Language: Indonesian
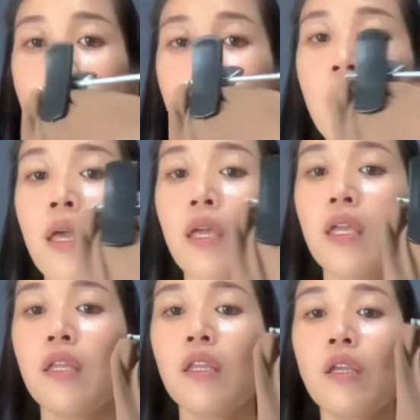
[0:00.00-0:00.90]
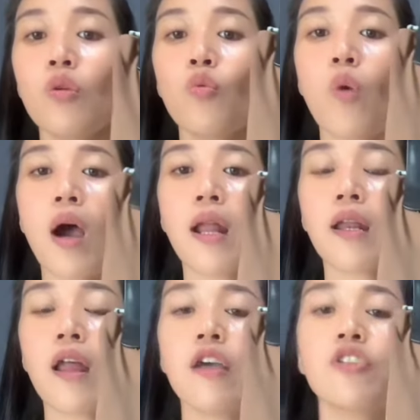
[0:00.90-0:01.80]
ya ini
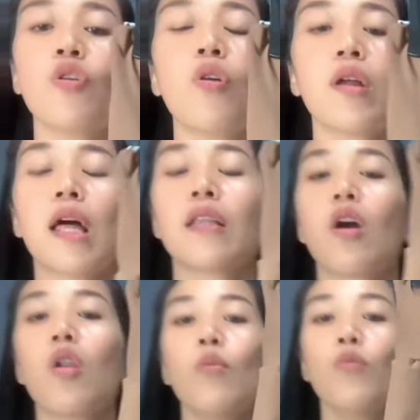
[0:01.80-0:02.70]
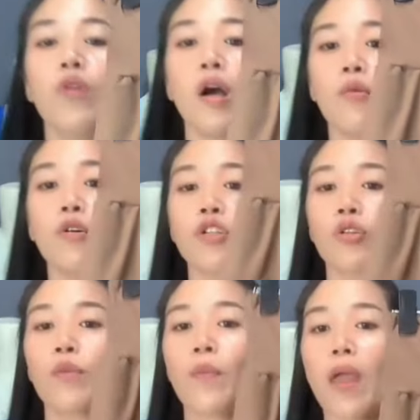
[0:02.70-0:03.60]
warna coklat kalau bunda mau
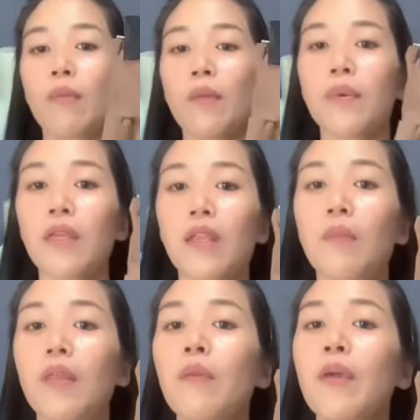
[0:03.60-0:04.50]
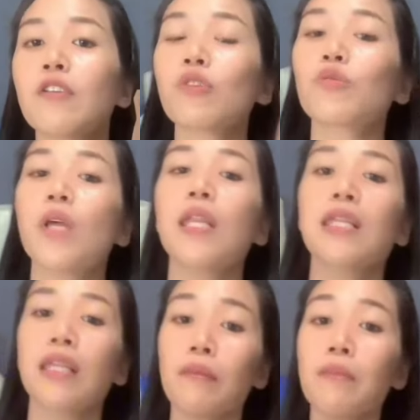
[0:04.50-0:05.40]
cek payment pengirimannya besok sudah
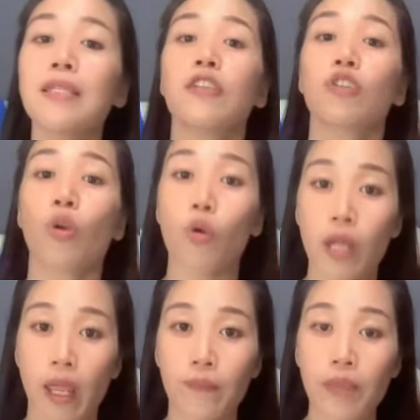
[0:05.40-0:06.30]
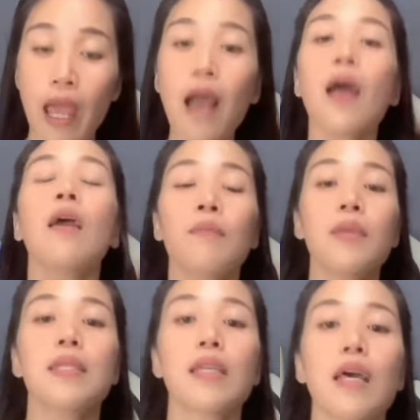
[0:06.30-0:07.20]
dikirim bisa COD ya
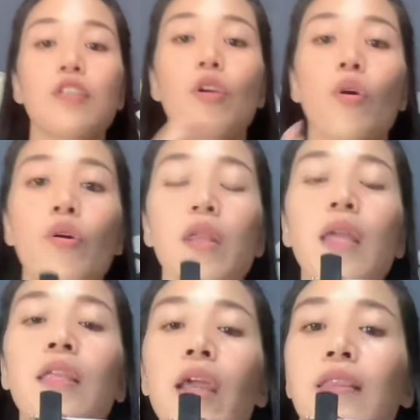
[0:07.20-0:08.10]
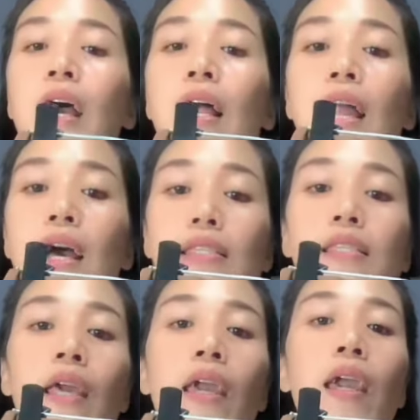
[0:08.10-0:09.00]
bisa COD di
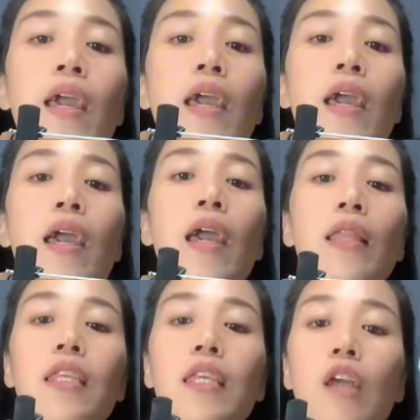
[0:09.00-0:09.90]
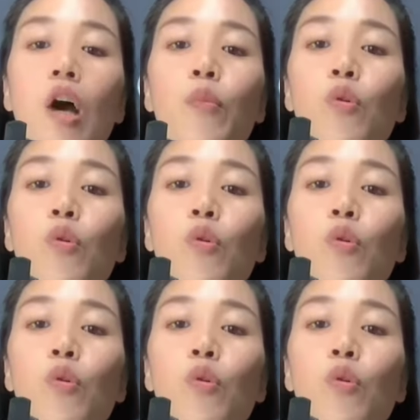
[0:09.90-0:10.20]
etalase 31